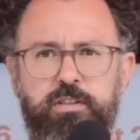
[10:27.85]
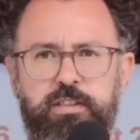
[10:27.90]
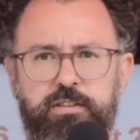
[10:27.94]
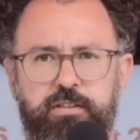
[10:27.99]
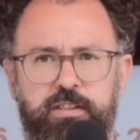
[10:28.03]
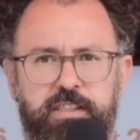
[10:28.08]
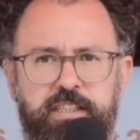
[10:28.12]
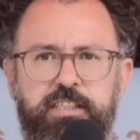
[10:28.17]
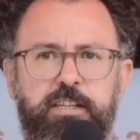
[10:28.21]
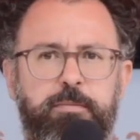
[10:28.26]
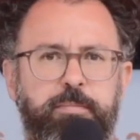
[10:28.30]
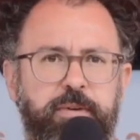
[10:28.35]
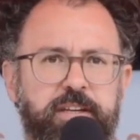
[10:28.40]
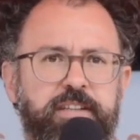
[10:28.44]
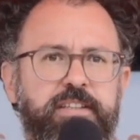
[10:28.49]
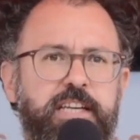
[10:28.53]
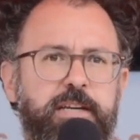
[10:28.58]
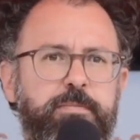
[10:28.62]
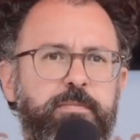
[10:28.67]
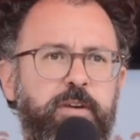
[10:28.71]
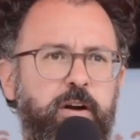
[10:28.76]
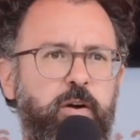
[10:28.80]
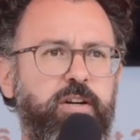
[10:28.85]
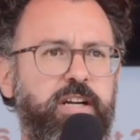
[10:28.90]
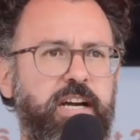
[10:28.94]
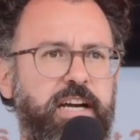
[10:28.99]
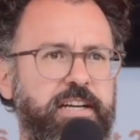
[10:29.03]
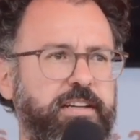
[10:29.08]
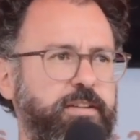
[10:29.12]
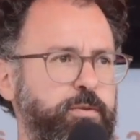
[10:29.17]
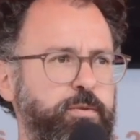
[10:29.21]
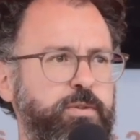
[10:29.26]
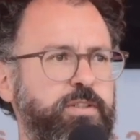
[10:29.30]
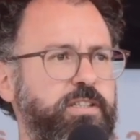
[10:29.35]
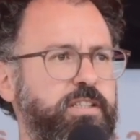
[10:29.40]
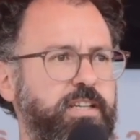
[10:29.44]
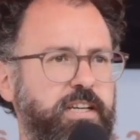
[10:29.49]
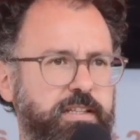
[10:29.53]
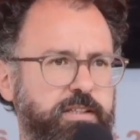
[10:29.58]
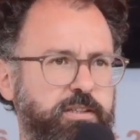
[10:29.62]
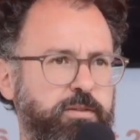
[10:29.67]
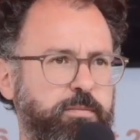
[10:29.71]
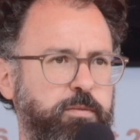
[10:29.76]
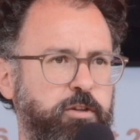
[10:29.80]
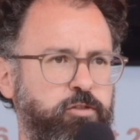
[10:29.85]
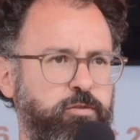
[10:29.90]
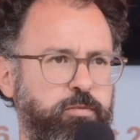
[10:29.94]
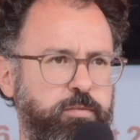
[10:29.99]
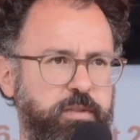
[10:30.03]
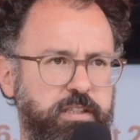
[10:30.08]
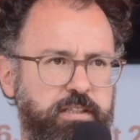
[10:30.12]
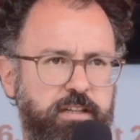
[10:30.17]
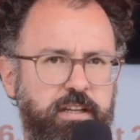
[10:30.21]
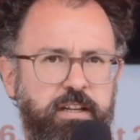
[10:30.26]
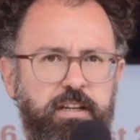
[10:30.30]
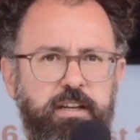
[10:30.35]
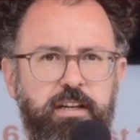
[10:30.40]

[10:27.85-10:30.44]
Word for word: Also die Kinder bringen eben auch keine Süßigkeiten zum Beispiel mit.